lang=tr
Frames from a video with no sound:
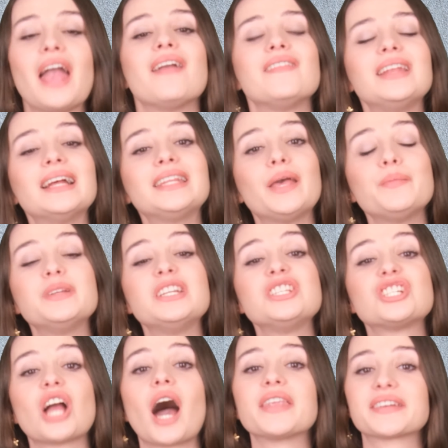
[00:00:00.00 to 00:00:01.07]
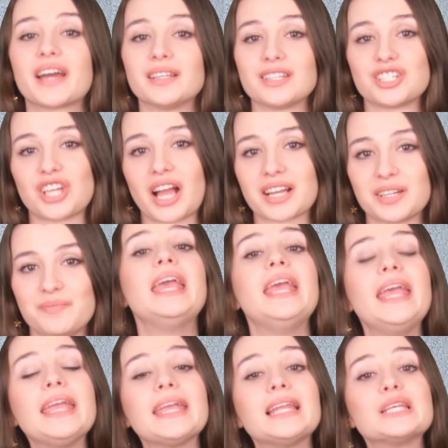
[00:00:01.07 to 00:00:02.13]
Vladimir'in çağını kalacak.
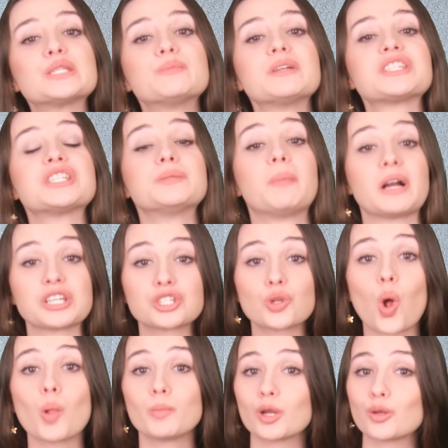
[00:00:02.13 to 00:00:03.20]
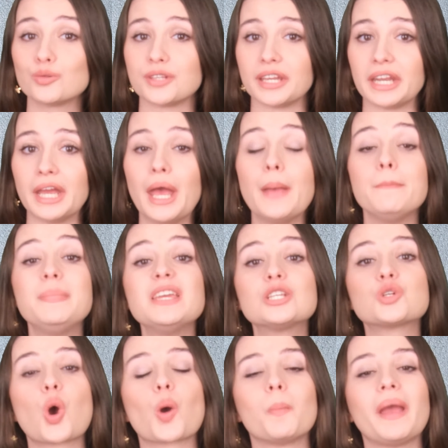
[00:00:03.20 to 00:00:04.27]
İngiliz basını başta olmak üzere
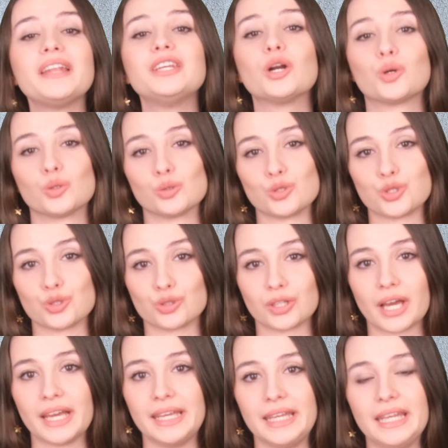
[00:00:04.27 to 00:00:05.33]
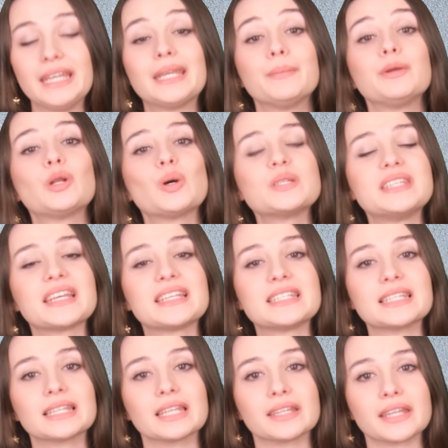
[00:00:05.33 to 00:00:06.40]
birçok medya kuruluşunda 2018
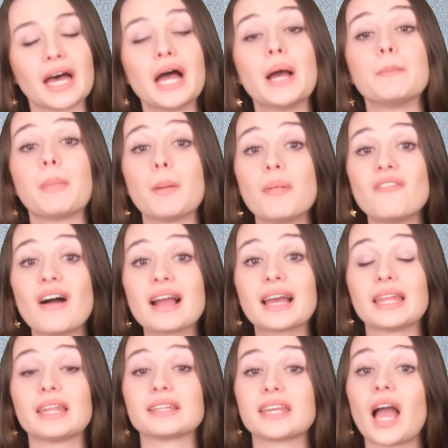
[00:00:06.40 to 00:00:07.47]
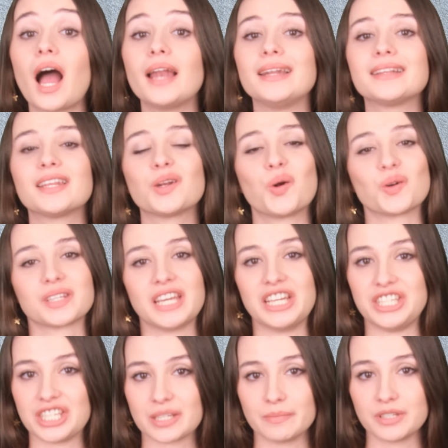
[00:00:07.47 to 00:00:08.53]
yılında Baba Vanga'nın kehanetleri
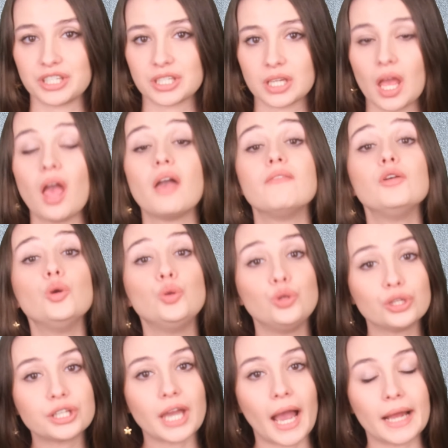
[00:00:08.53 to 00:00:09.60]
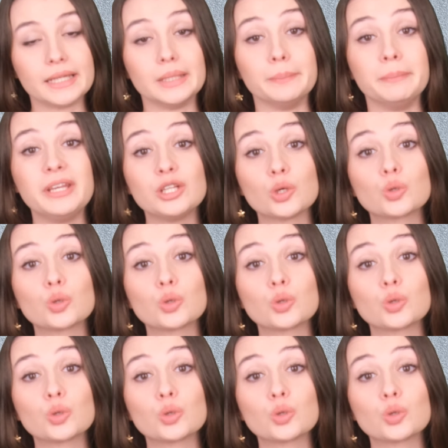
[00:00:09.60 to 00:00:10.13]
ortaya çıkmış ve ünlü kainin